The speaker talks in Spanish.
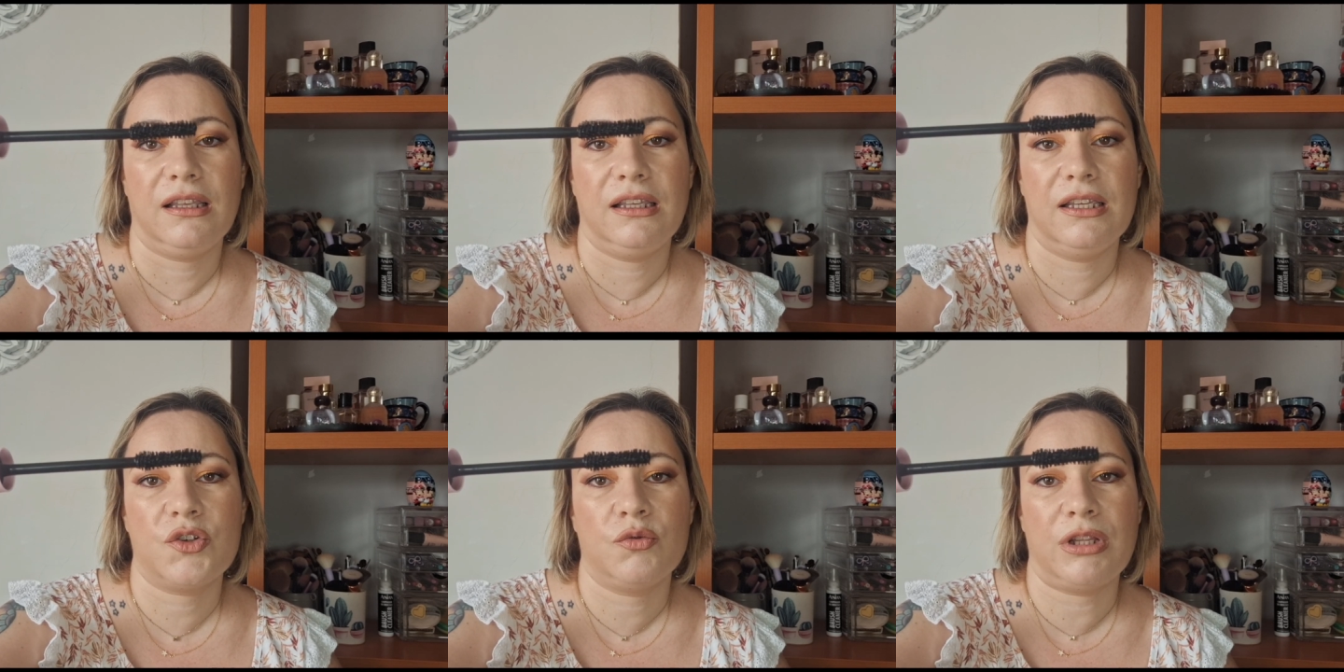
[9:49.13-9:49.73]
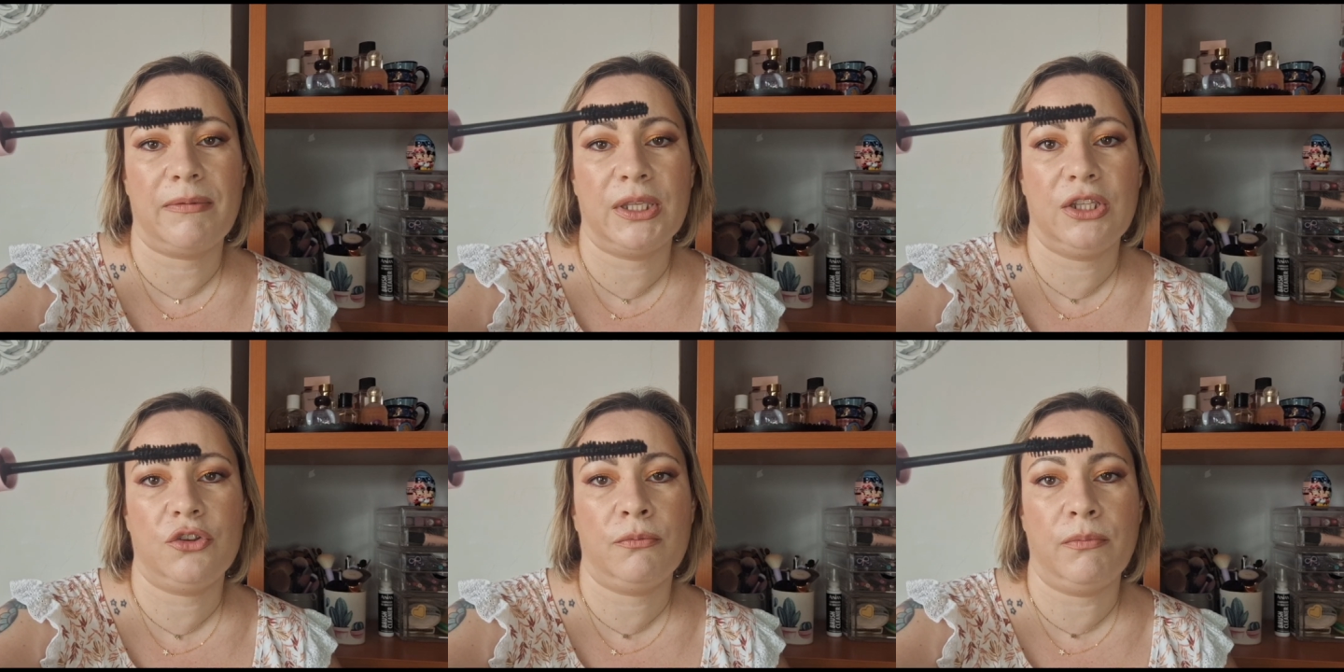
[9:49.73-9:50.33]
y es un
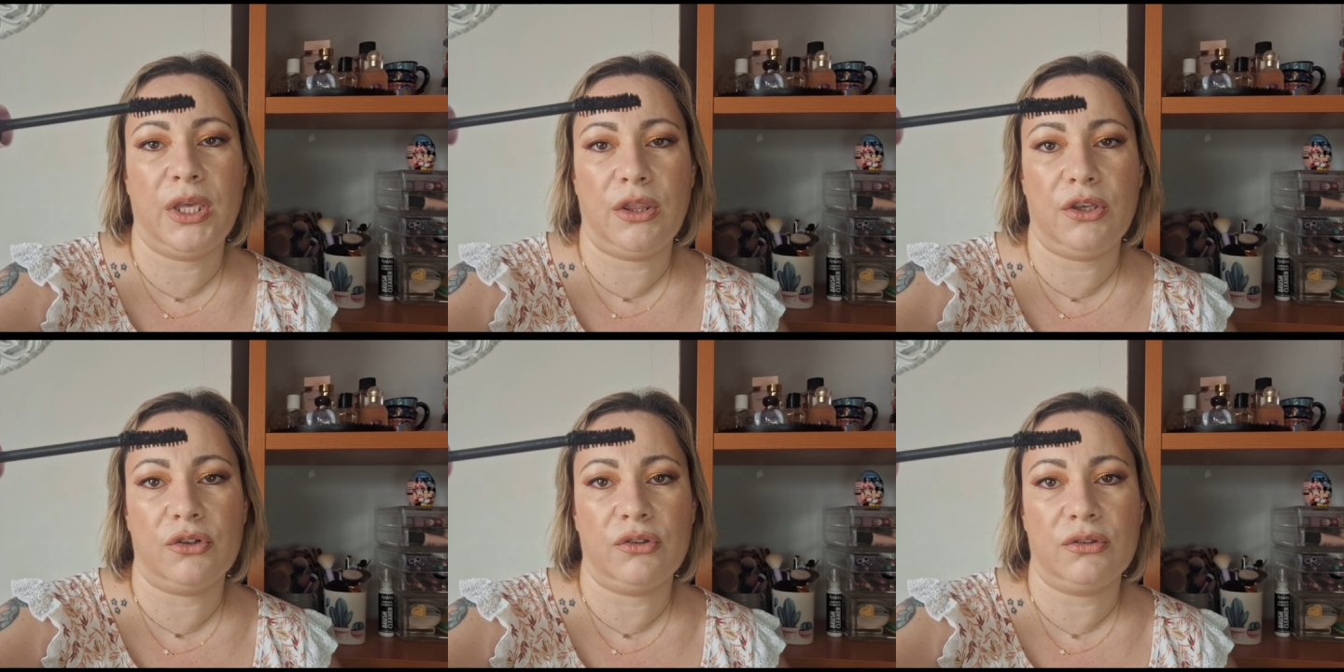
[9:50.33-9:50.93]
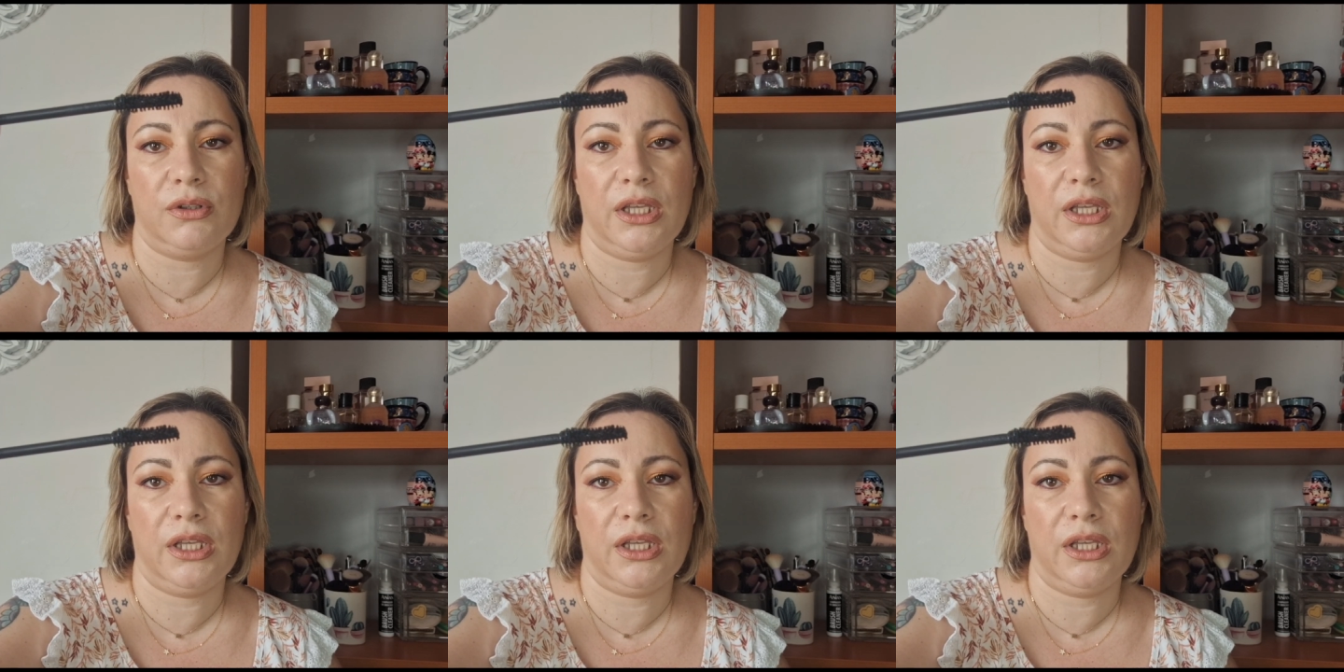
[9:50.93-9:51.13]
tamañito medio.